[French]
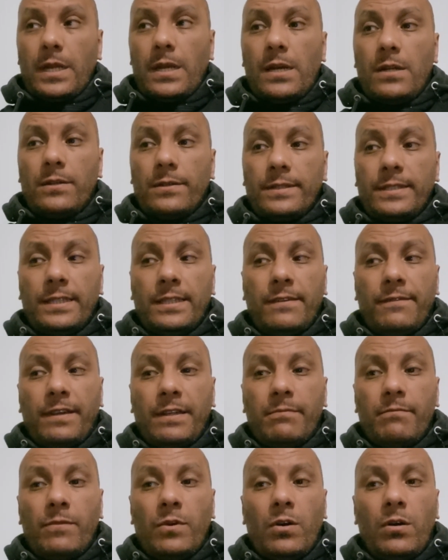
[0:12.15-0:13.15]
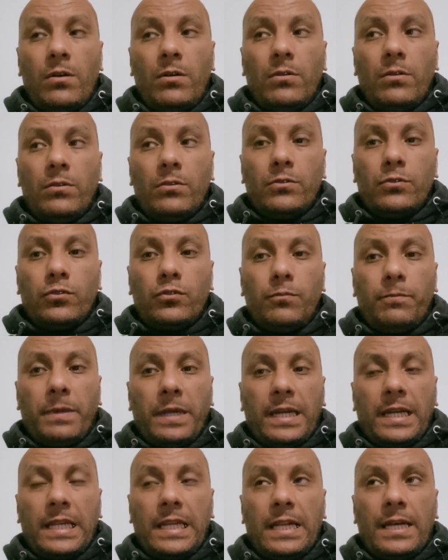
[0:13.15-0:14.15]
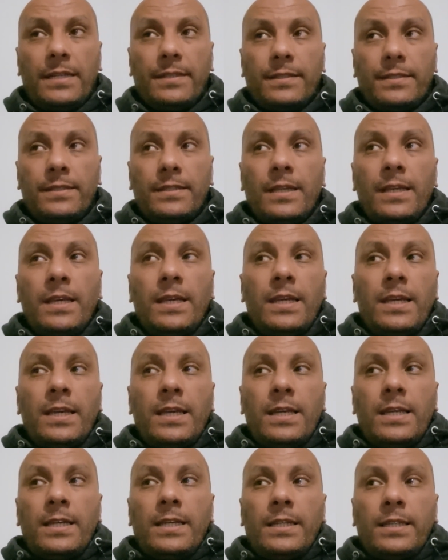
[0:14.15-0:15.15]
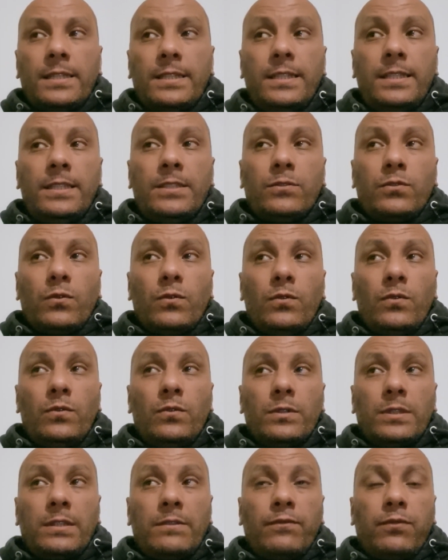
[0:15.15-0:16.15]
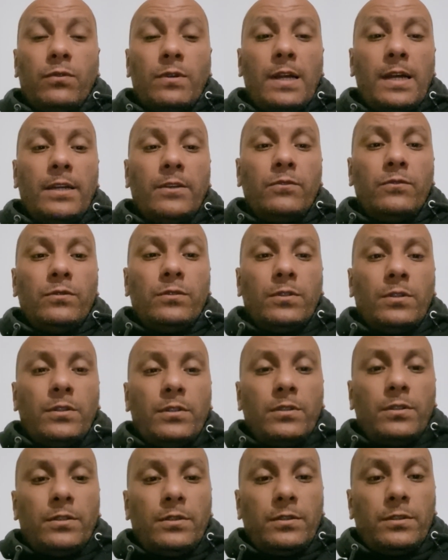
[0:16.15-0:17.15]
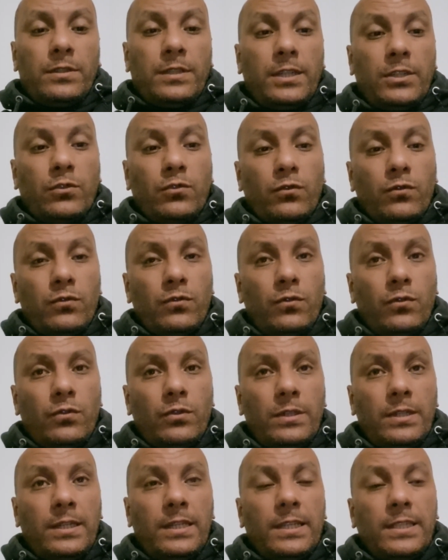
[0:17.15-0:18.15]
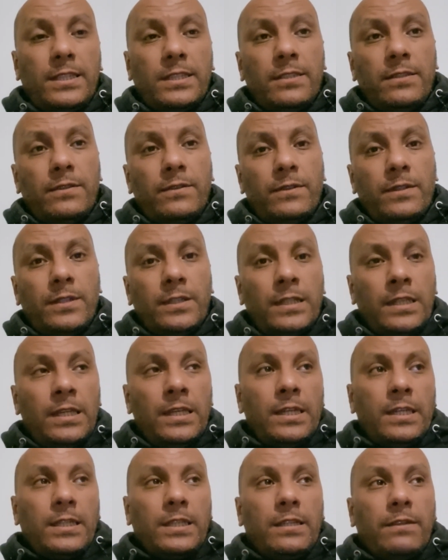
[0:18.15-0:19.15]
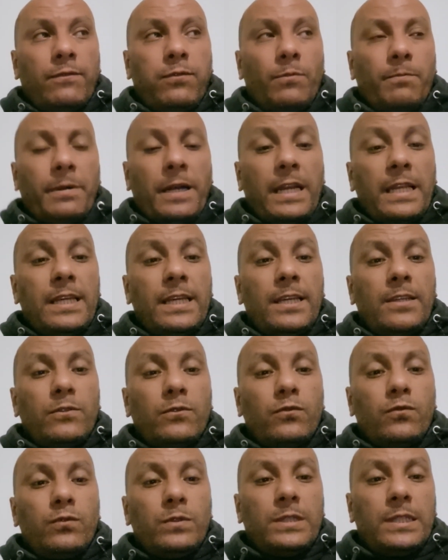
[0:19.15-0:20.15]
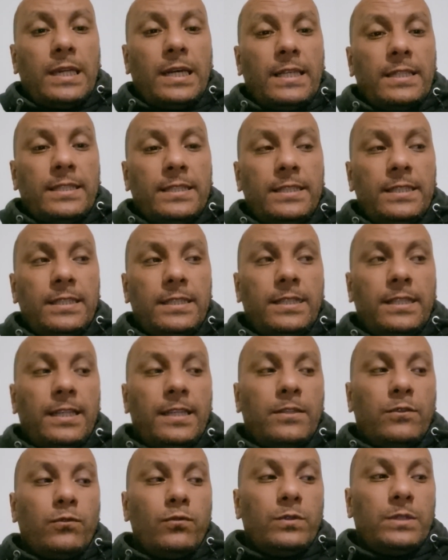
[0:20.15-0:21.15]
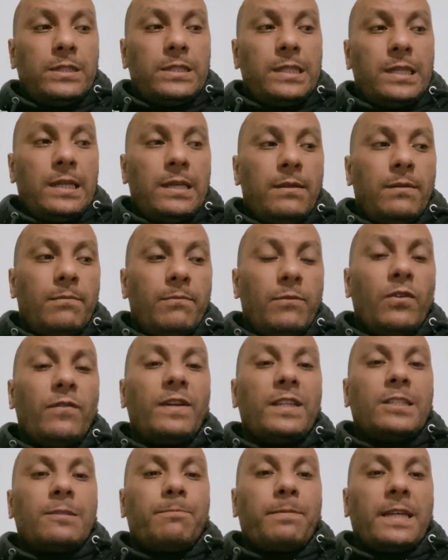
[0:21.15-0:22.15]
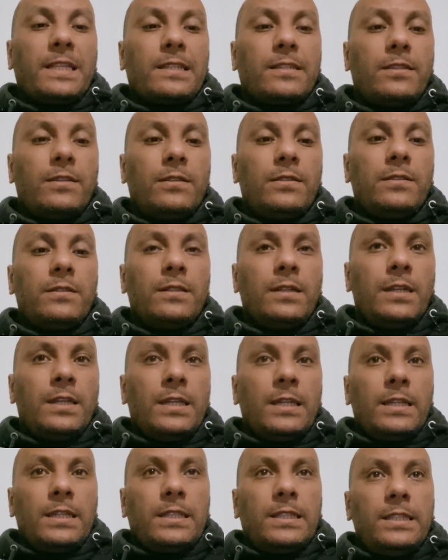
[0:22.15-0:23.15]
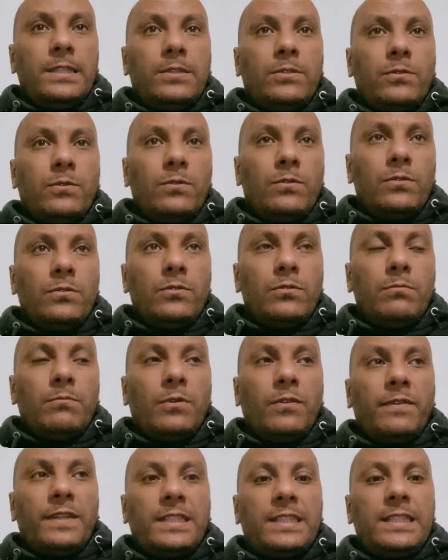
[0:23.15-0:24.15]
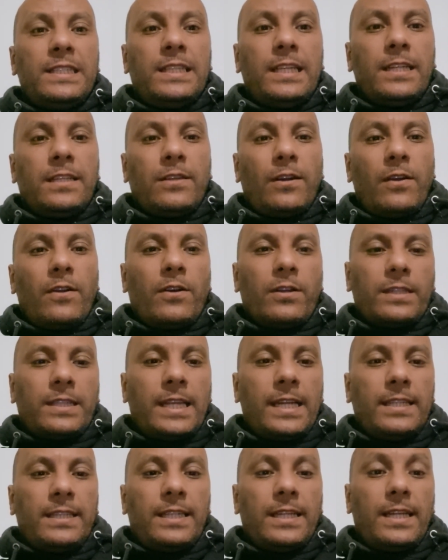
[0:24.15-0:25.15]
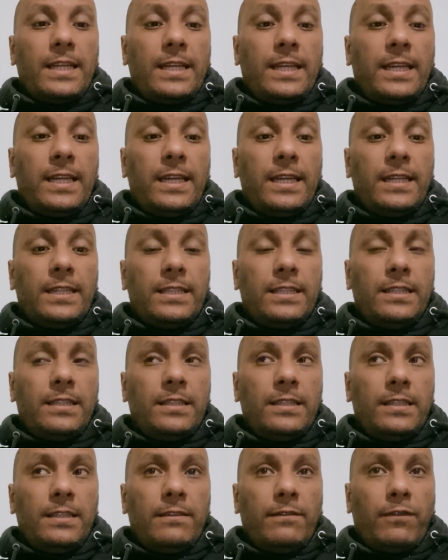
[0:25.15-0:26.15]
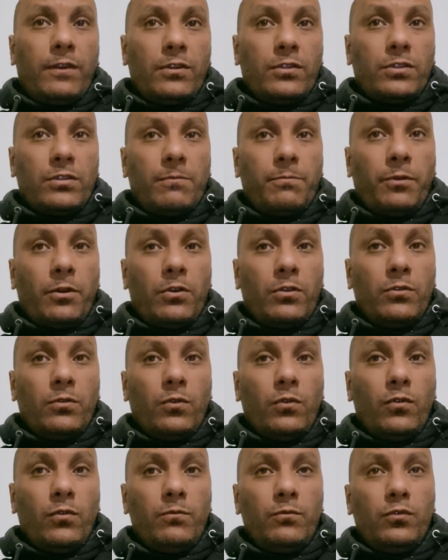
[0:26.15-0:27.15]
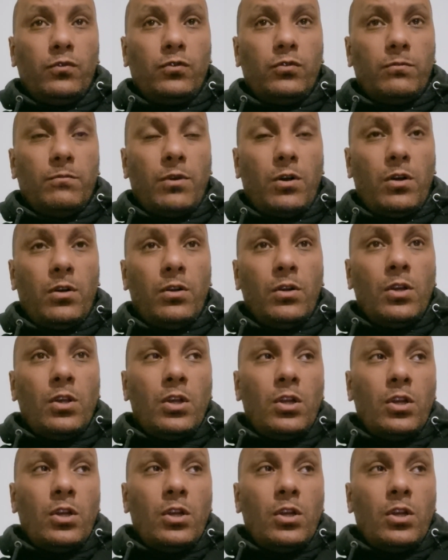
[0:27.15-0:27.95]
Alors c'est des vêtements euh, super classe qui, sont, qui font la une euh, des journaux et qui, qui font parler tous ces racistes et tous ces mauvaises personnes qui ont une mauvaise idée dans leur tête et qui veulent s'en prendre aux musulmans